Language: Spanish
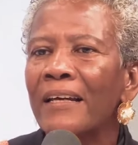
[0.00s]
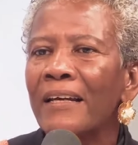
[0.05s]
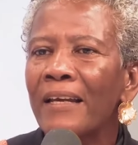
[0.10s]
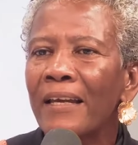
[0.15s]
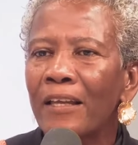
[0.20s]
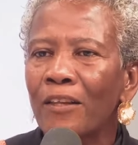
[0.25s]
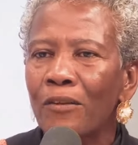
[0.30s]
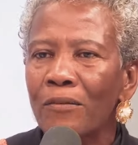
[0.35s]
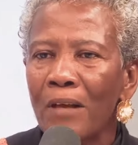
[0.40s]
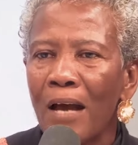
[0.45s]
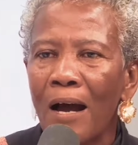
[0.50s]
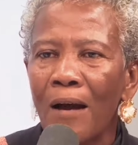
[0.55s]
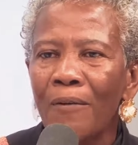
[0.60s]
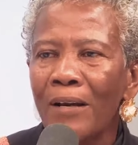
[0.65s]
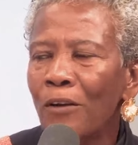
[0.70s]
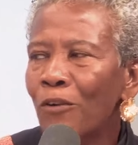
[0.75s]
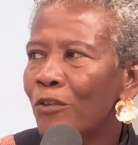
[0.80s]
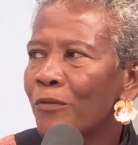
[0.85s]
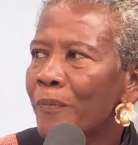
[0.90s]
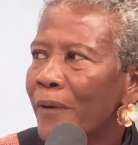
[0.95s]
que
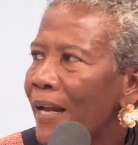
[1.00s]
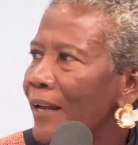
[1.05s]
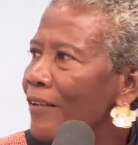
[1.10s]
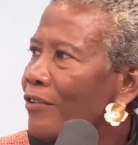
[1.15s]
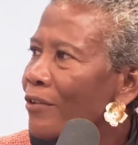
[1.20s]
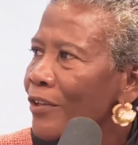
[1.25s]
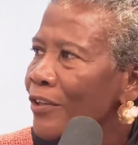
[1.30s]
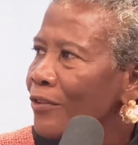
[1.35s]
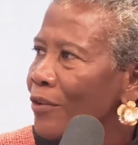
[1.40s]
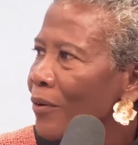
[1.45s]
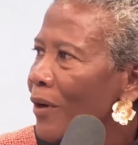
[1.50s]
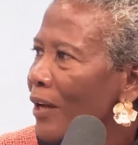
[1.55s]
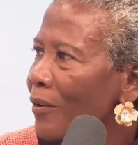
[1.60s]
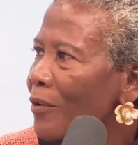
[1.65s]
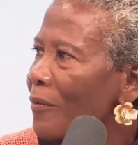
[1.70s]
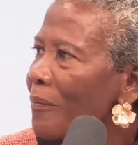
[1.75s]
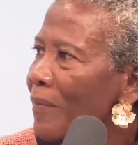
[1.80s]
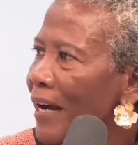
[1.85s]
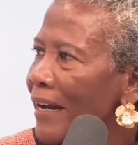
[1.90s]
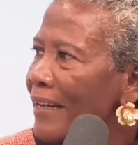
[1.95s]
abre los brazos y toca
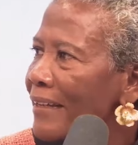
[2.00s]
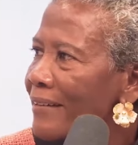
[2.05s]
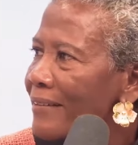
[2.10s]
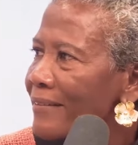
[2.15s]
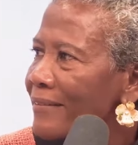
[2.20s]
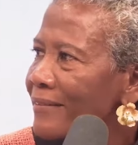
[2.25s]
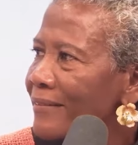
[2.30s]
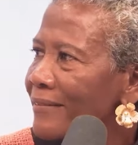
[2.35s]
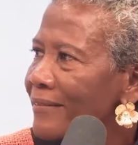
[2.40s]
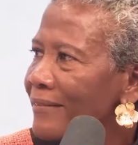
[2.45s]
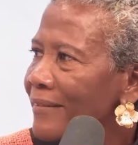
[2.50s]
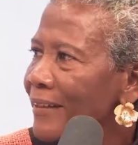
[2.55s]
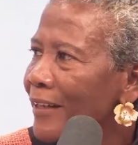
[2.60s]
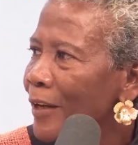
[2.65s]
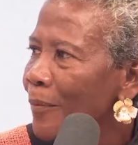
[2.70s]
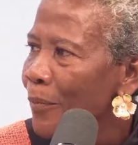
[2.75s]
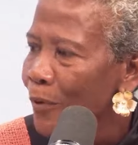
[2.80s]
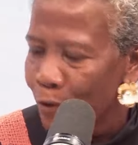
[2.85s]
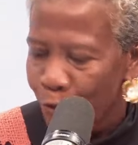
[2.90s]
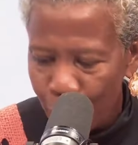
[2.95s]
dos mares y
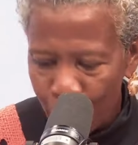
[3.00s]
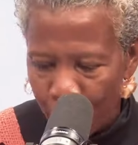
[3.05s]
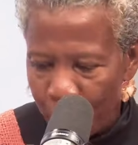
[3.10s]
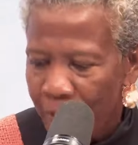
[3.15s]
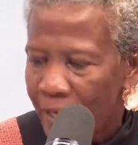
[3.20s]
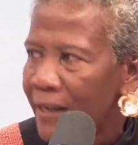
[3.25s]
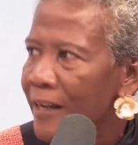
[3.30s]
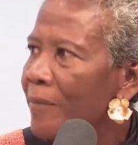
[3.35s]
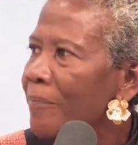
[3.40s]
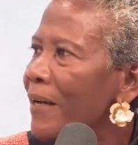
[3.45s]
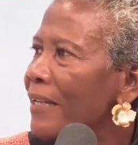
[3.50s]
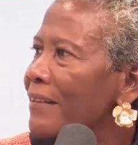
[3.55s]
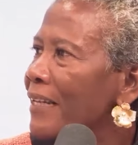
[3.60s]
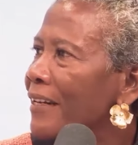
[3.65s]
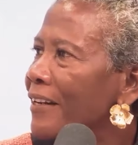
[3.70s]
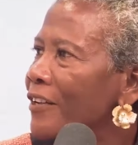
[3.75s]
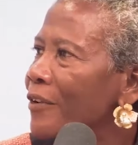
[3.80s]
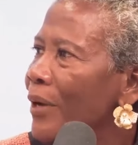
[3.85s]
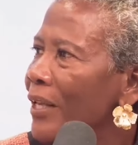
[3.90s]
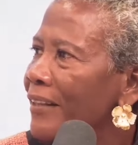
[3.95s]
que por sus piernas pasa
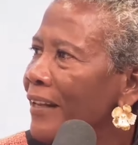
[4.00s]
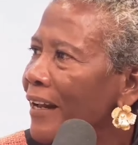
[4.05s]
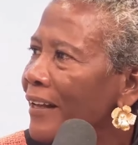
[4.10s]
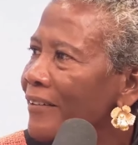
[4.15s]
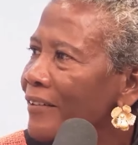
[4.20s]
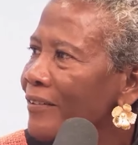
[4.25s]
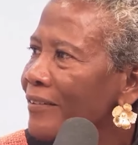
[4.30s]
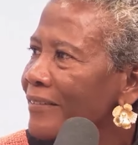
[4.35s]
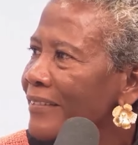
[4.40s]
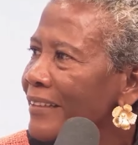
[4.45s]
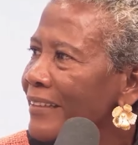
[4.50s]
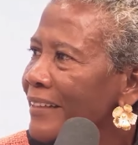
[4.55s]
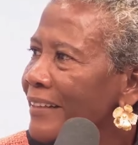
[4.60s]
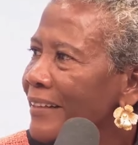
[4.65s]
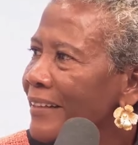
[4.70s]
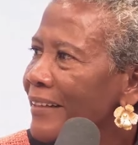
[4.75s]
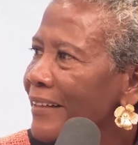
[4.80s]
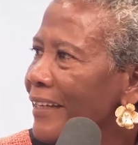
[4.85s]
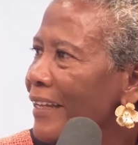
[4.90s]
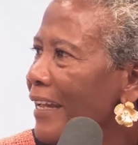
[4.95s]
el río Atrato
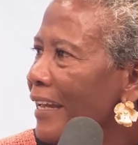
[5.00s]
y